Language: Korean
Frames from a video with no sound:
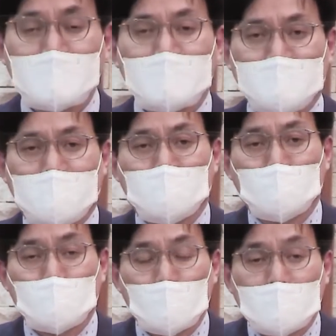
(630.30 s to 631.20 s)
새
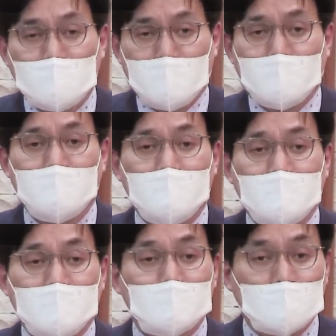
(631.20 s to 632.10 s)
축복의 땅에
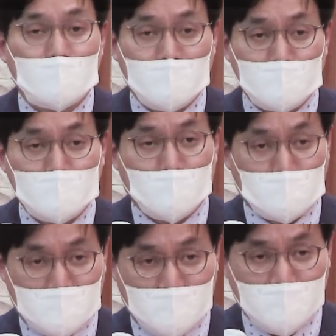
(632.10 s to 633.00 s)
들어갈 수
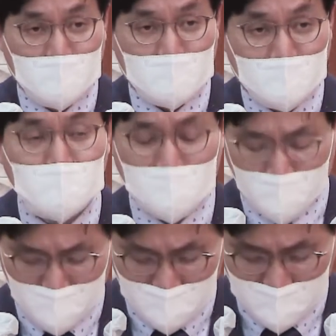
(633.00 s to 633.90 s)
없기 때문입니다.